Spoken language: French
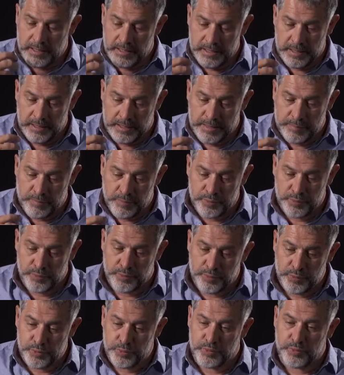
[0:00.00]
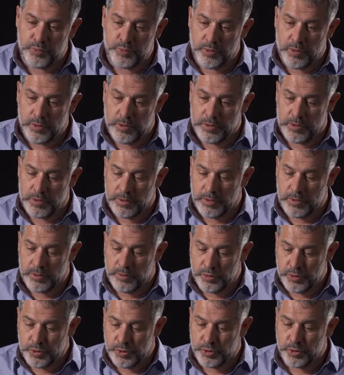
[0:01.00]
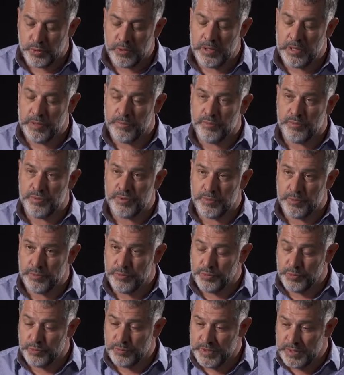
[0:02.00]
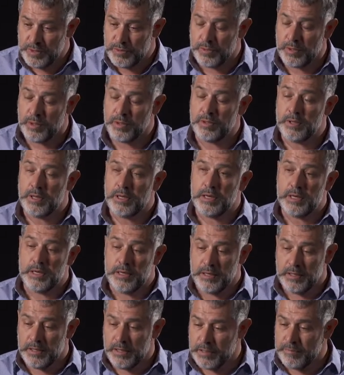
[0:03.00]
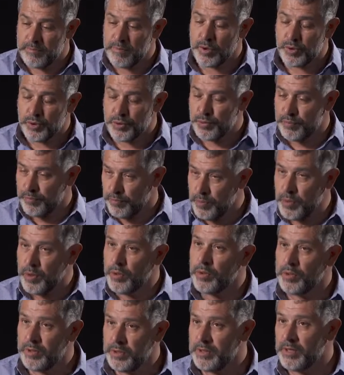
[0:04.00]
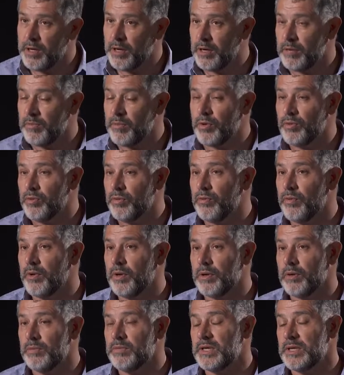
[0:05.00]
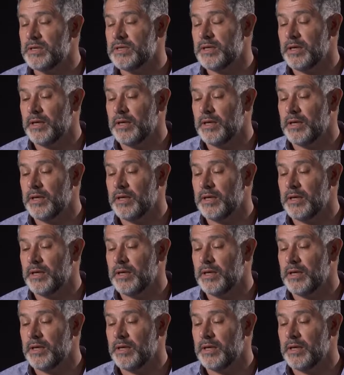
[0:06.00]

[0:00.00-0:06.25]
il n'est plus du tout euh, chaud, il n'est plus du tout isolant, et les manchots meurent littéralement de froid comme ça.